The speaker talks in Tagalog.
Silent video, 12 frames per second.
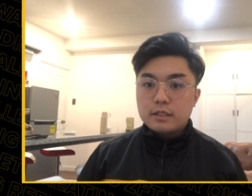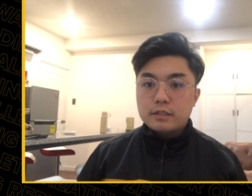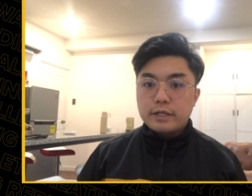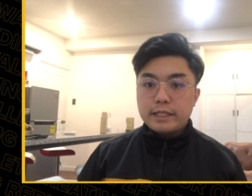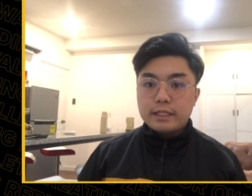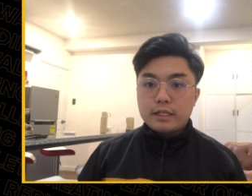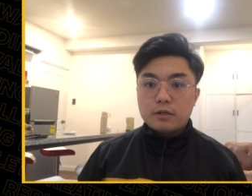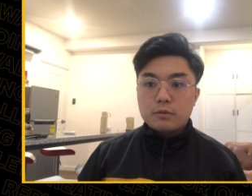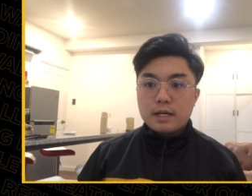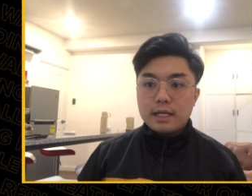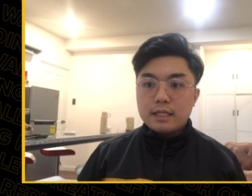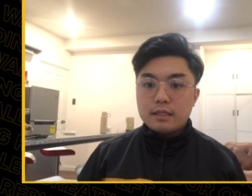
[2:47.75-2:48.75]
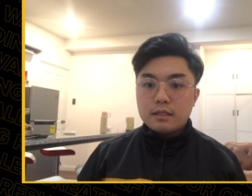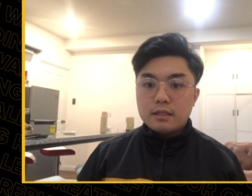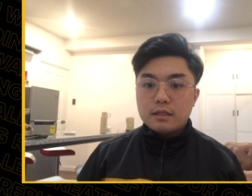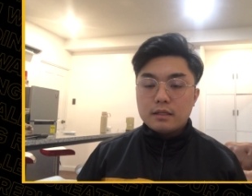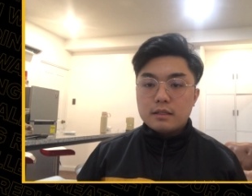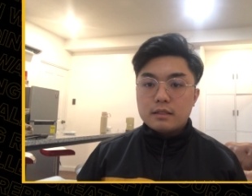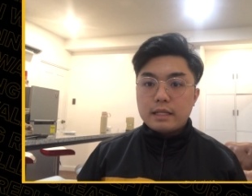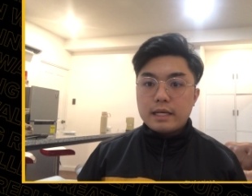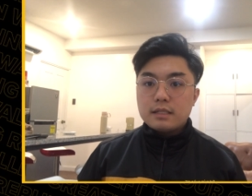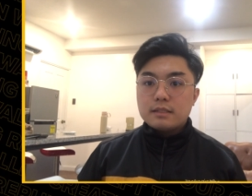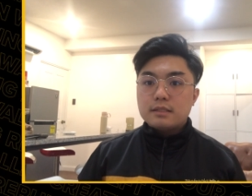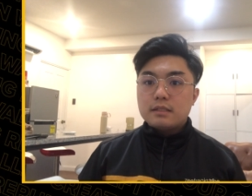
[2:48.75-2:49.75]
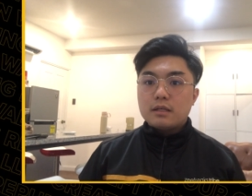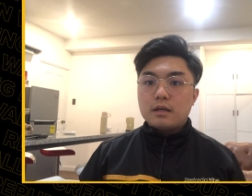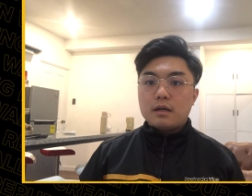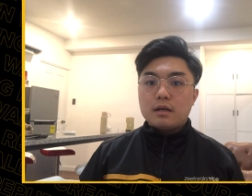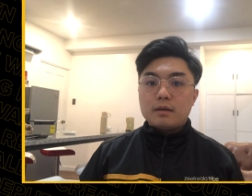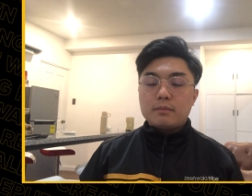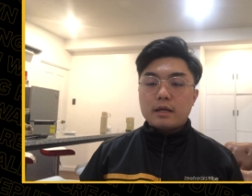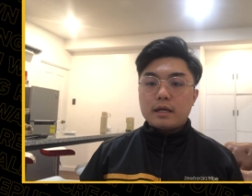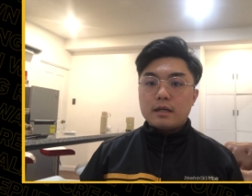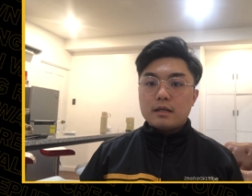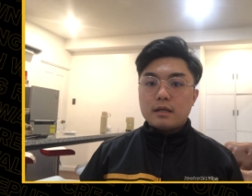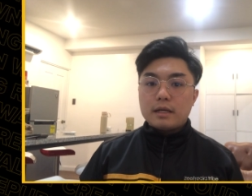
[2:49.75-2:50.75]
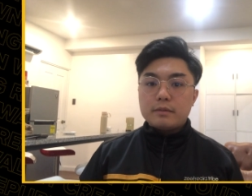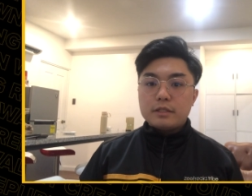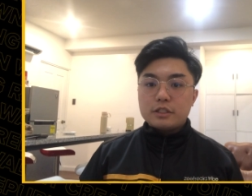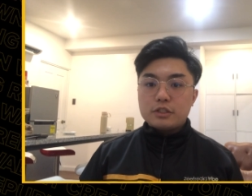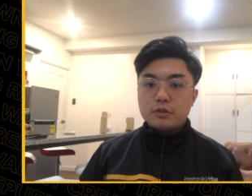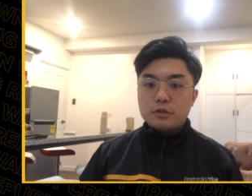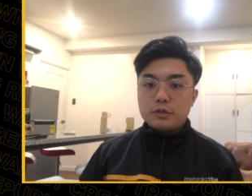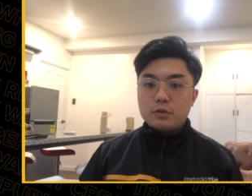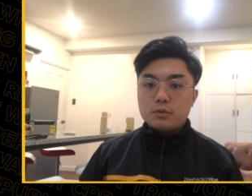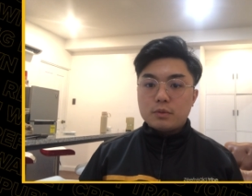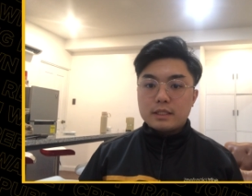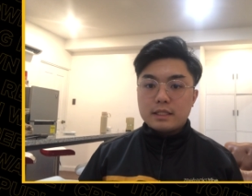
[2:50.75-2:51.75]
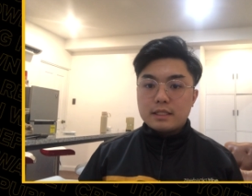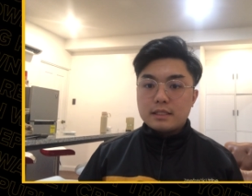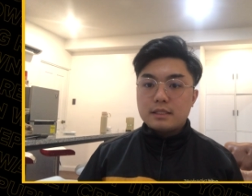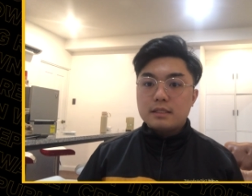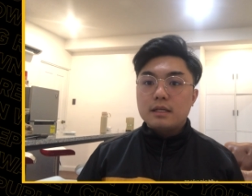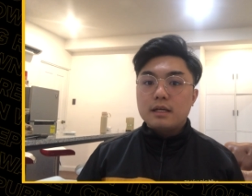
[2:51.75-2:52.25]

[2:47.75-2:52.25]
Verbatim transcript: done creating our wallet. Next, um, I'm gonna show you what is